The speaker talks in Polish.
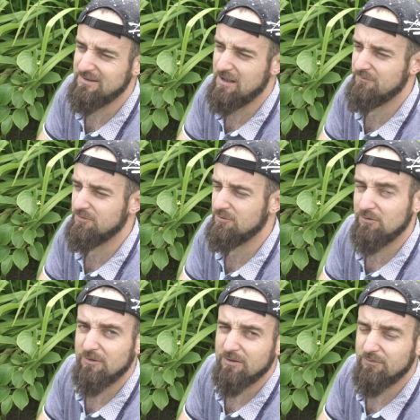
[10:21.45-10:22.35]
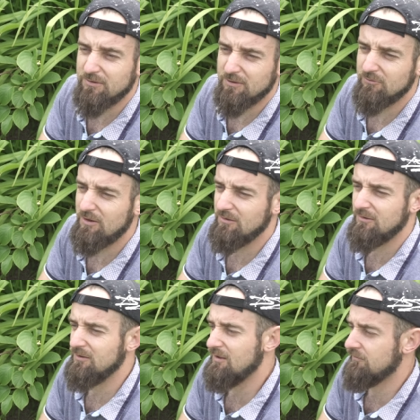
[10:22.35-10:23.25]
jak wygląda kwiatek
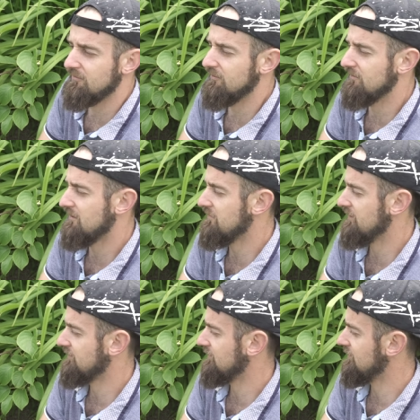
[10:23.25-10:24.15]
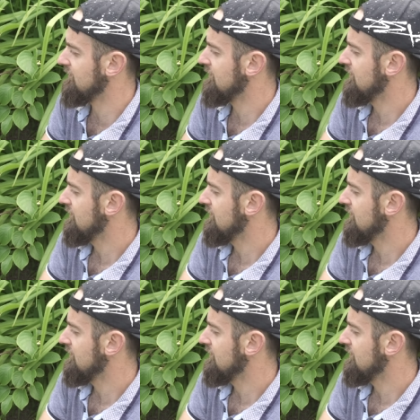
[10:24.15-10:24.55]
żeński, jak wygląda męski,